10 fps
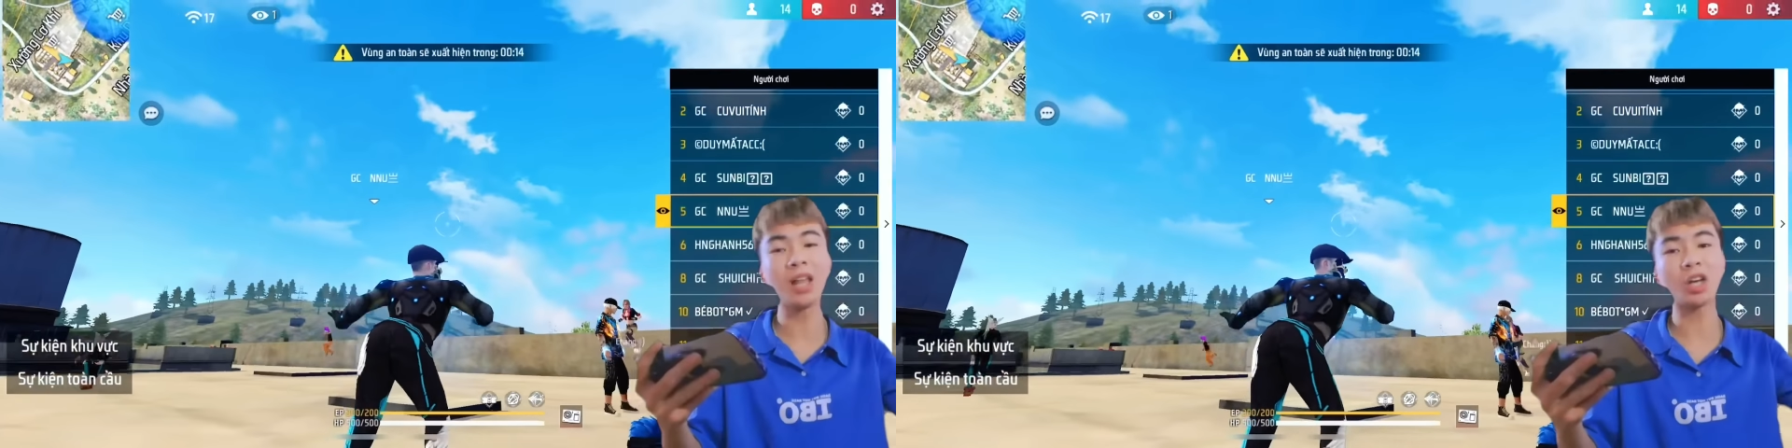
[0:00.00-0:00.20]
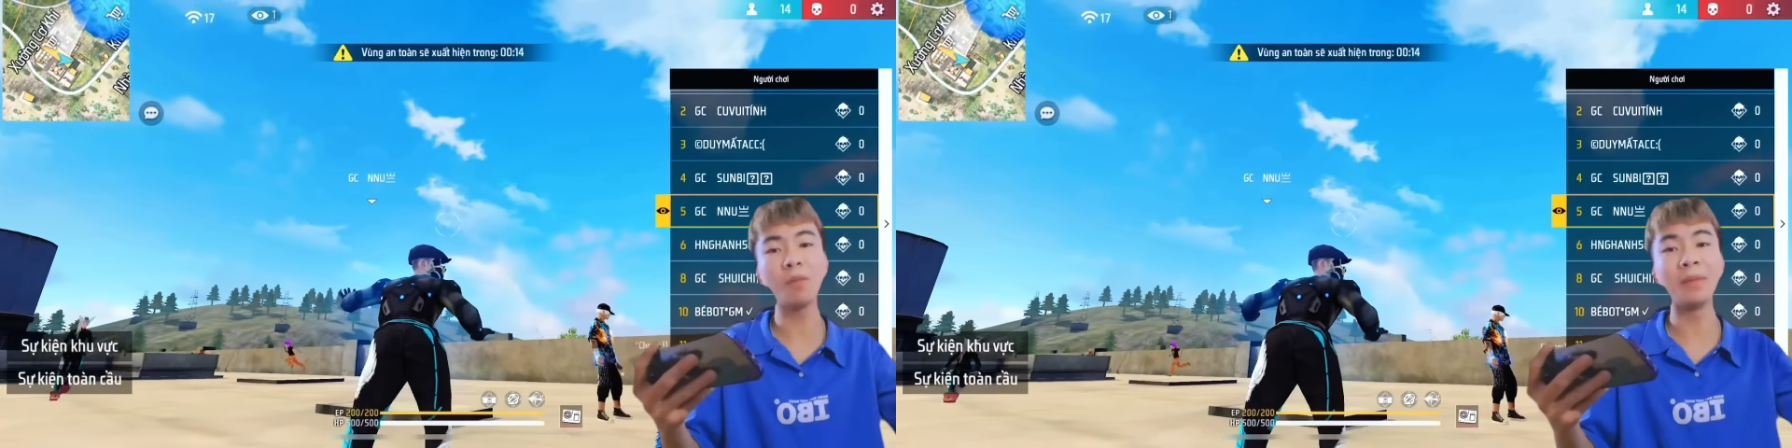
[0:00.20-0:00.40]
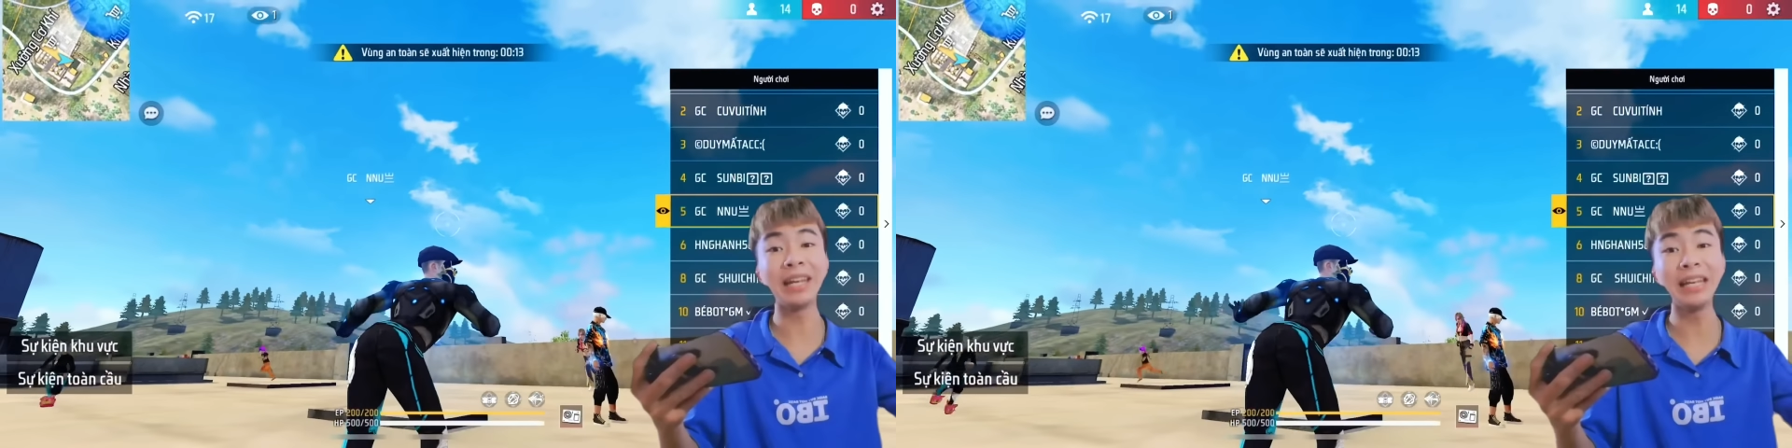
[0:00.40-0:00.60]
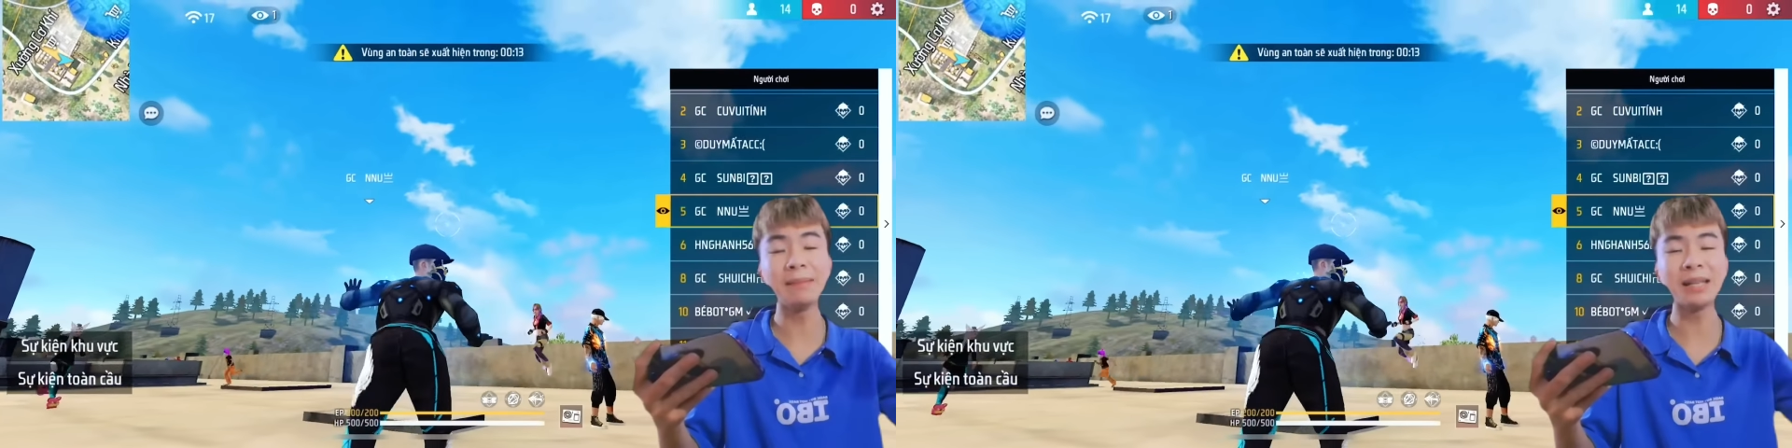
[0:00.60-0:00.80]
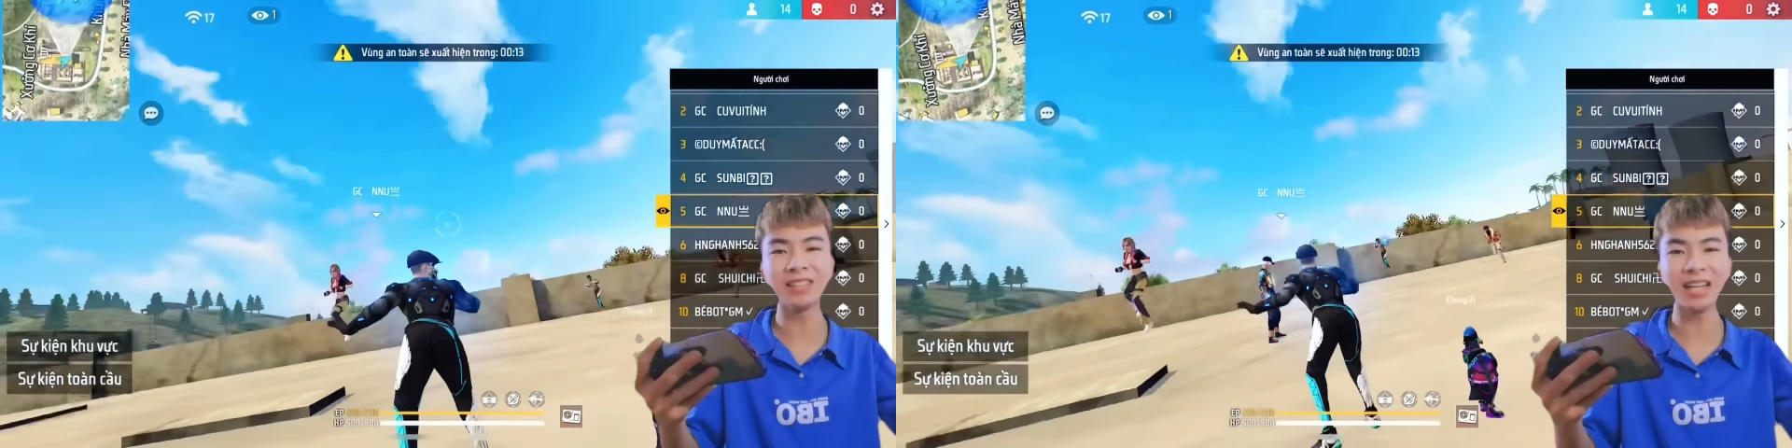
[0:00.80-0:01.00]
nhớ là comment
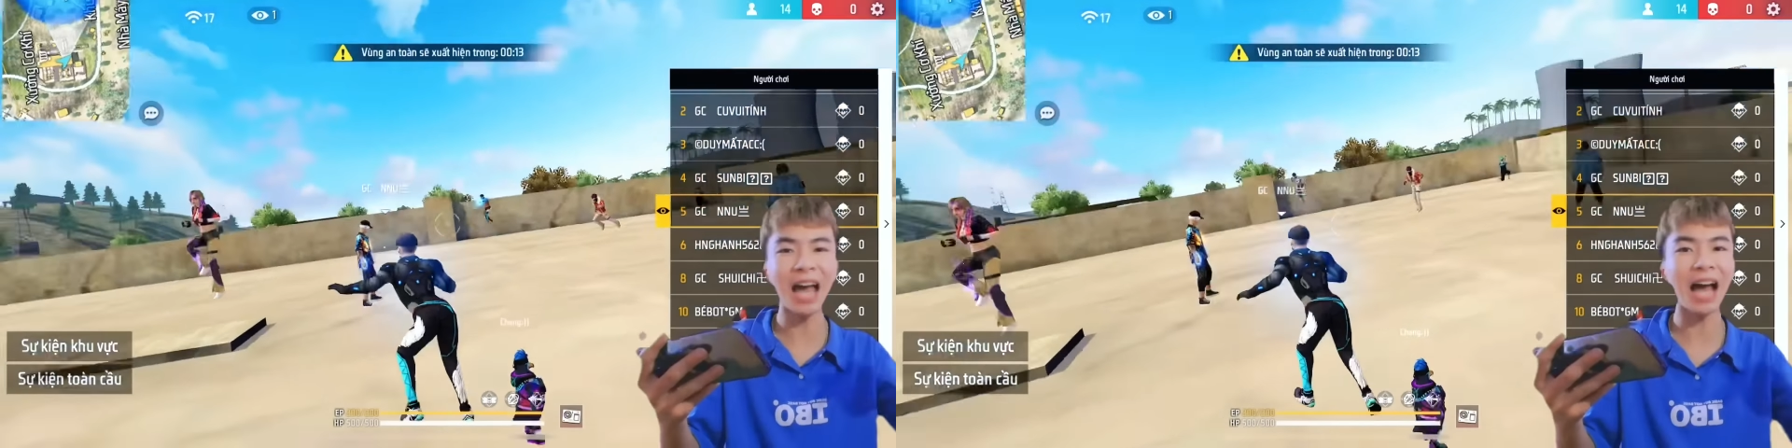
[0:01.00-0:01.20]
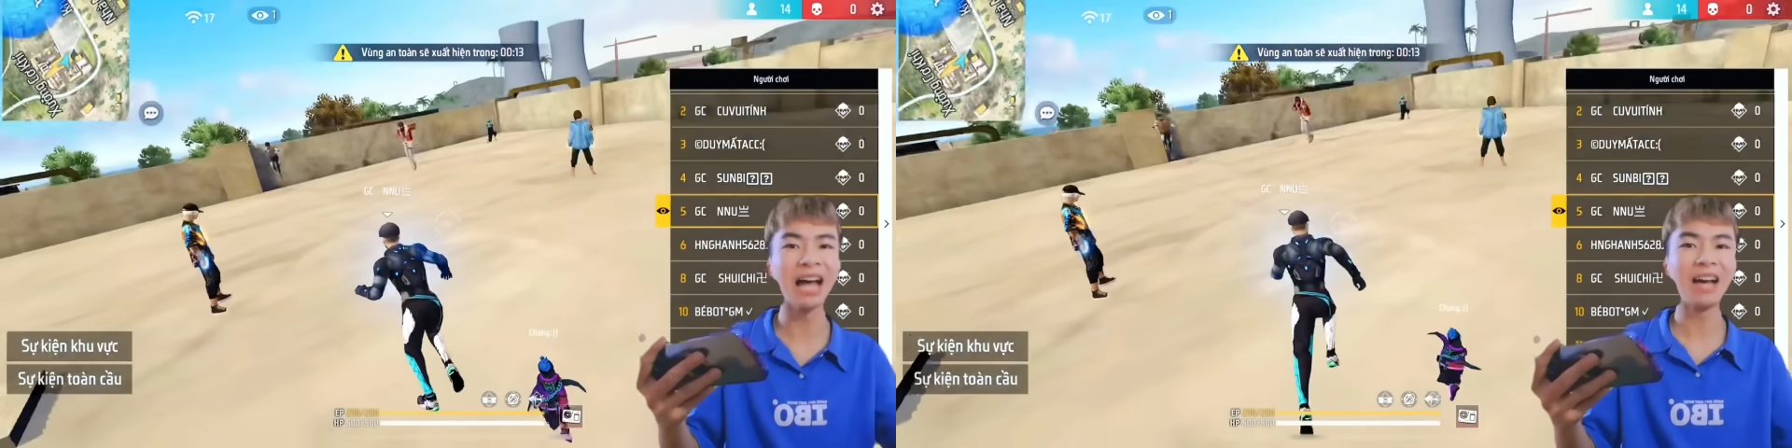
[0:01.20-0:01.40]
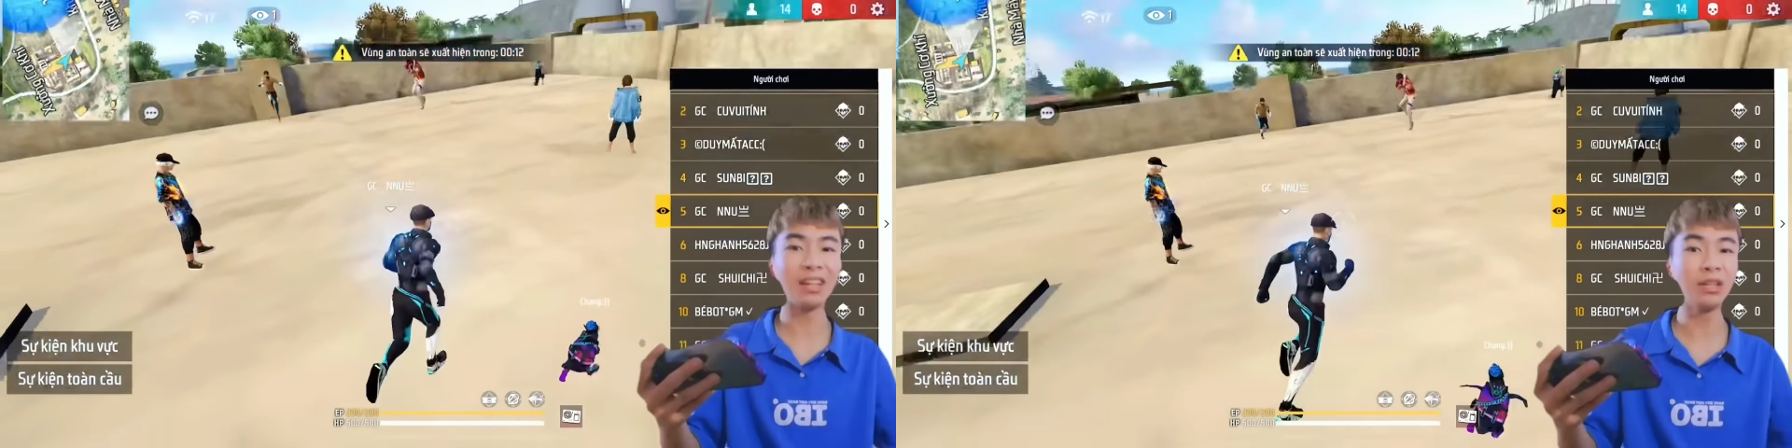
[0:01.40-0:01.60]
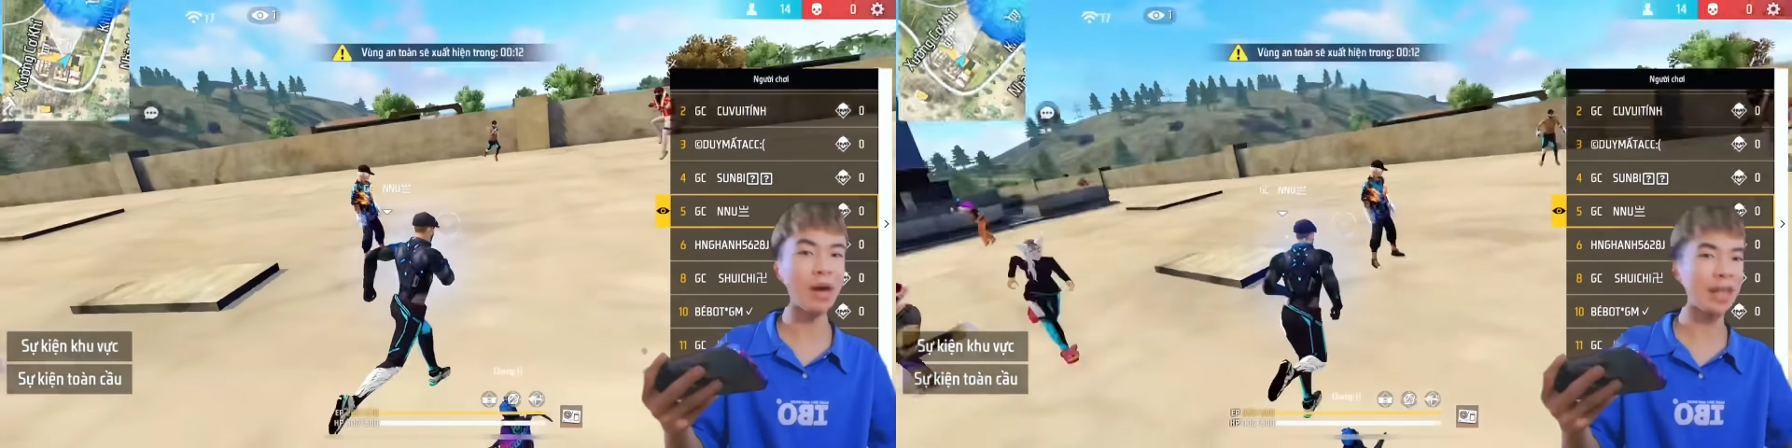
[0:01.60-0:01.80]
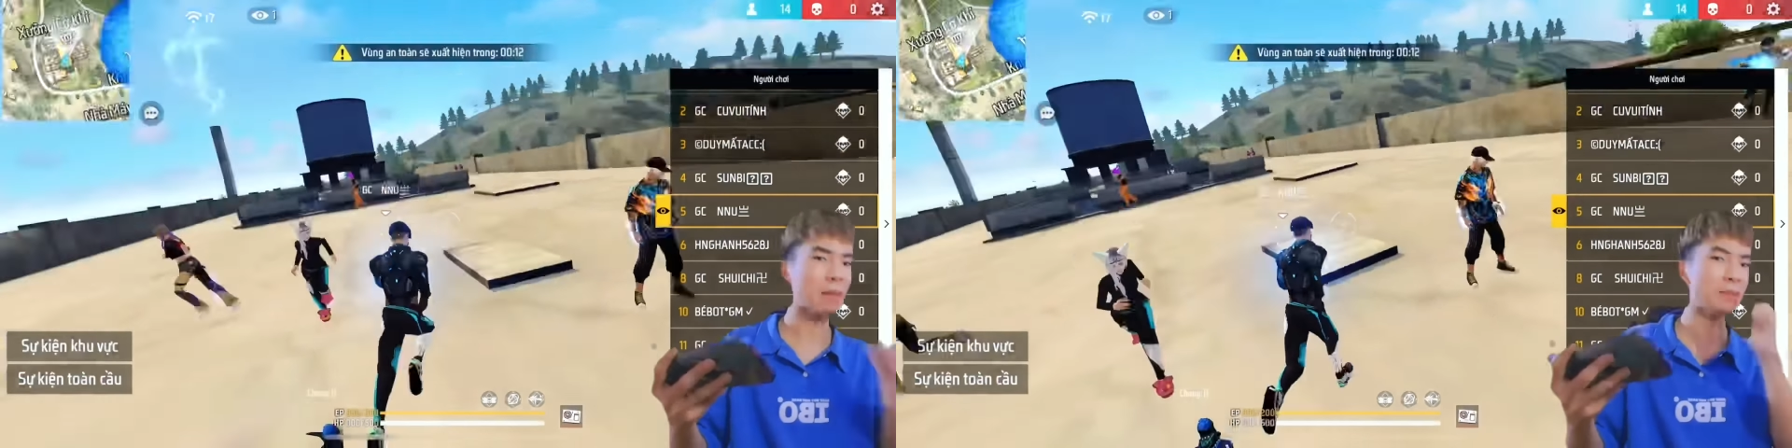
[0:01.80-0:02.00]
ID bên dưới nhá. Và đừng
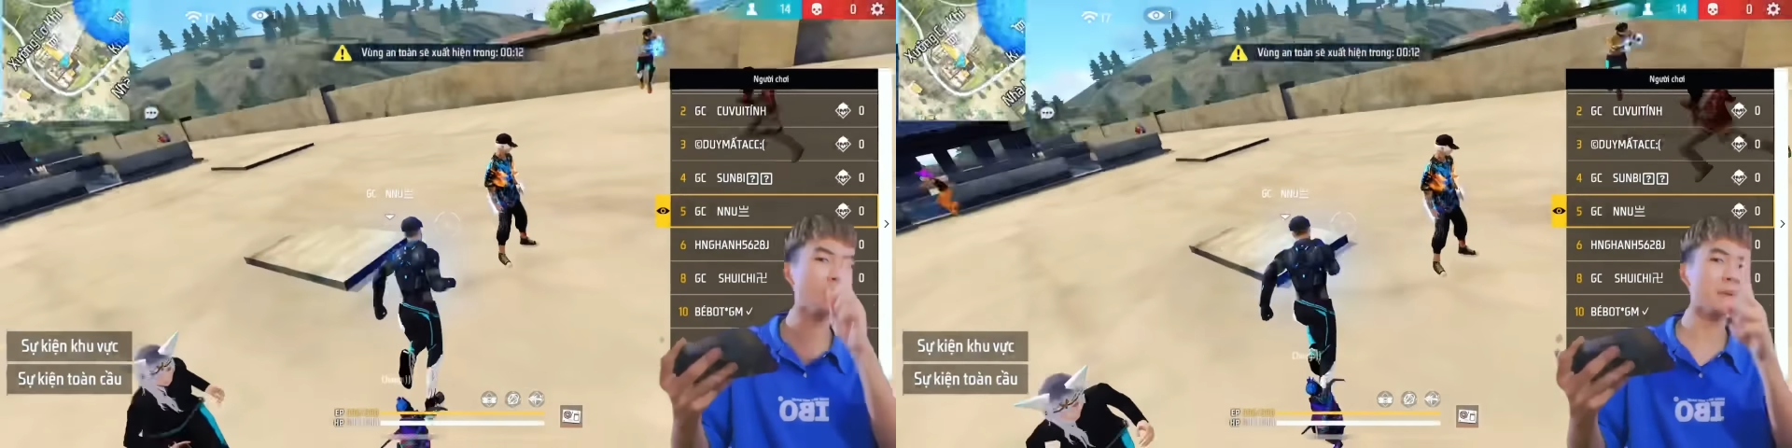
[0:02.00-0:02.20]
quên là bấm cho